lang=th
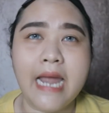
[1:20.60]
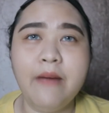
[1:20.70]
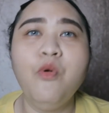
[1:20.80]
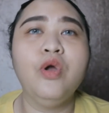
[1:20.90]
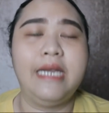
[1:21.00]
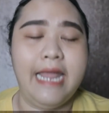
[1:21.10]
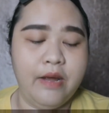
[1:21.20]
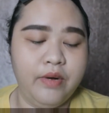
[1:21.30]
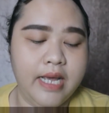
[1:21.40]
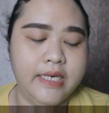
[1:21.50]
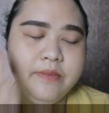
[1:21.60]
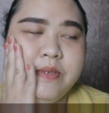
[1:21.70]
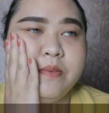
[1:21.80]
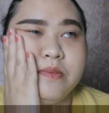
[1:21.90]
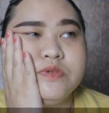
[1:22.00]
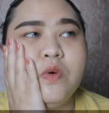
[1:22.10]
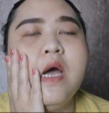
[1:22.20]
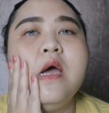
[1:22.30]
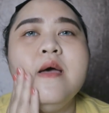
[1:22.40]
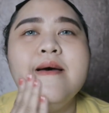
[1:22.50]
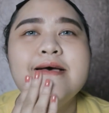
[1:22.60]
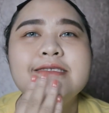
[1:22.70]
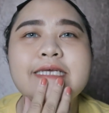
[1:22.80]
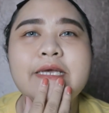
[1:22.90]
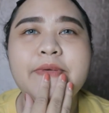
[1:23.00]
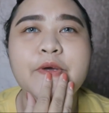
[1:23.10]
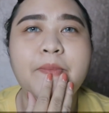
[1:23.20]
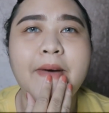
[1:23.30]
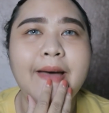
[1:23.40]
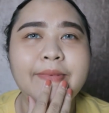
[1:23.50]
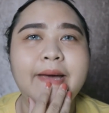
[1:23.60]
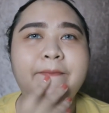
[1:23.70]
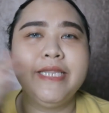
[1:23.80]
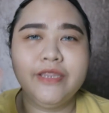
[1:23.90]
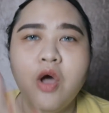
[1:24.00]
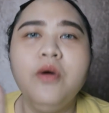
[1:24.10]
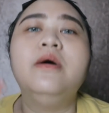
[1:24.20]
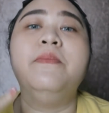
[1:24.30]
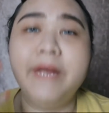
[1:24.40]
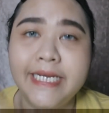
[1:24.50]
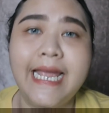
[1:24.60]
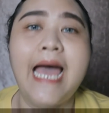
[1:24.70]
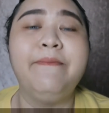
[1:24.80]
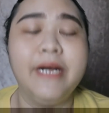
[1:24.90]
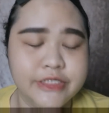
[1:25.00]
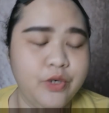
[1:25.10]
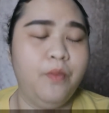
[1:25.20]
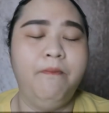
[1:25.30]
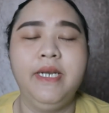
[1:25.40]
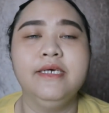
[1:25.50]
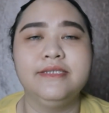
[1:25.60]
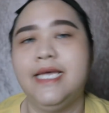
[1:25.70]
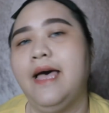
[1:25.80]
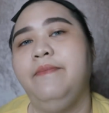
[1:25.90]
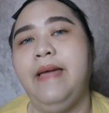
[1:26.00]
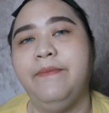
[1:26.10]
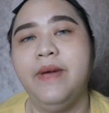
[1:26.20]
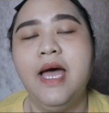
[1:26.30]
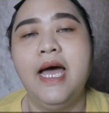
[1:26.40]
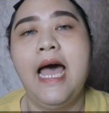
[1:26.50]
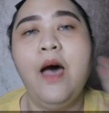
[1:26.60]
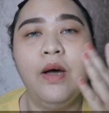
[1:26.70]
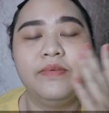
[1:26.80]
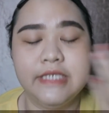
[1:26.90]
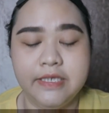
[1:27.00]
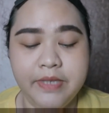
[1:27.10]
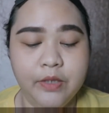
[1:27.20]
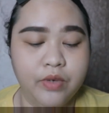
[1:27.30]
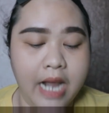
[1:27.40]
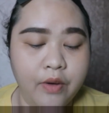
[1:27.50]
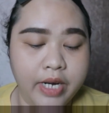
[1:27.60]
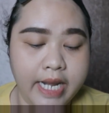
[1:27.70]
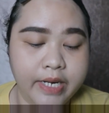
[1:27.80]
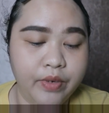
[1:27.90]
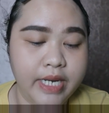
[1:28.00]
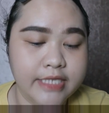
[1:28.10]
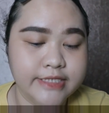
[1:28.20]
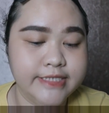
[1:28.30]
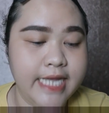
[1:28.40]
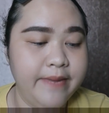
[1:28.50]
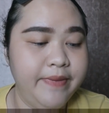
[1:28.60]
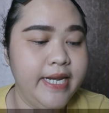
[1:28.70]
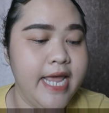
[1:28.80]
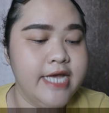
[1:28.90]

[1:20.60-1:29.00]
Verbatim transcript: ทั้งหมดแล้วนะคะ ที่ผิวผมรู้สึกว่าสีผิวปาล์มเนี่ยมันต้องเป็นการผสมมันถึงจะแบบเข้ากับสีผิวเรานะคะเดี๋ยววันนี้อาจจะใช้เป็น